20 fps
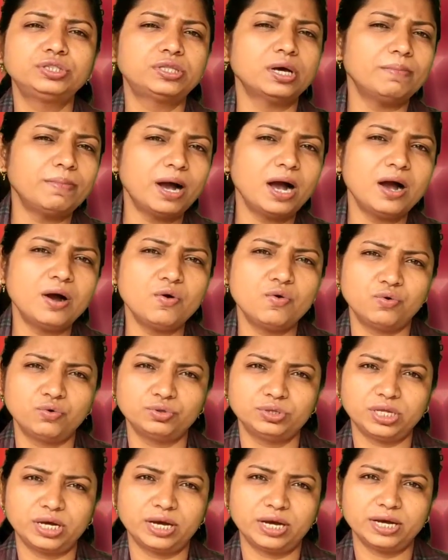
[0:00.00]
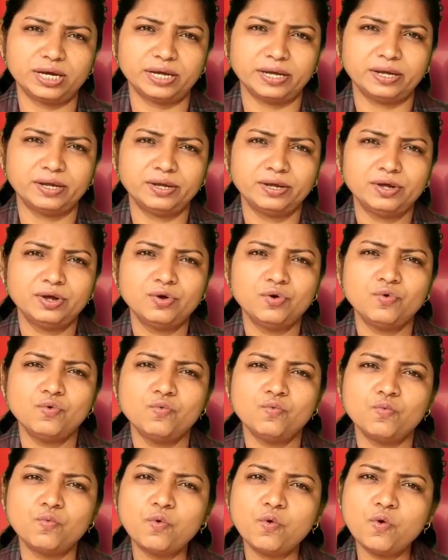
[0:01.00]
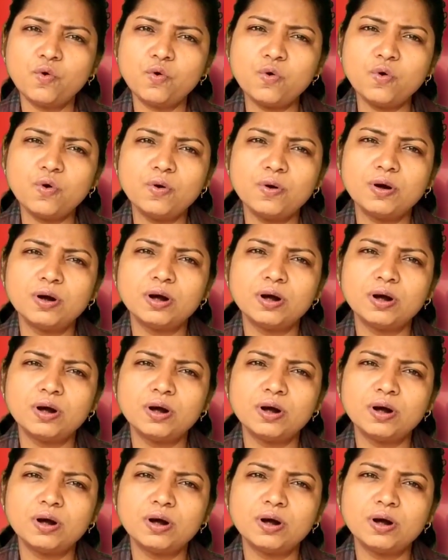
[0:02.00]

दबाव होता है वो